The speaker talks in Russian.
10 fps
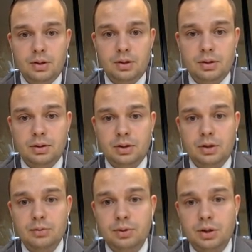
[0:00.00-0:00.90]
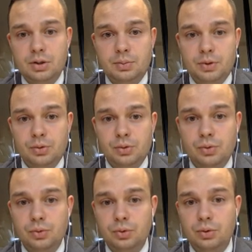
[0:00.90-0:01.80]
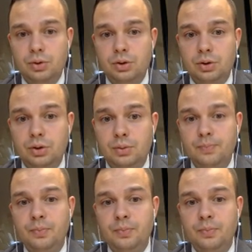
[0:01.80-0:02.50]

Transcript: А, на нем также присутствуют э,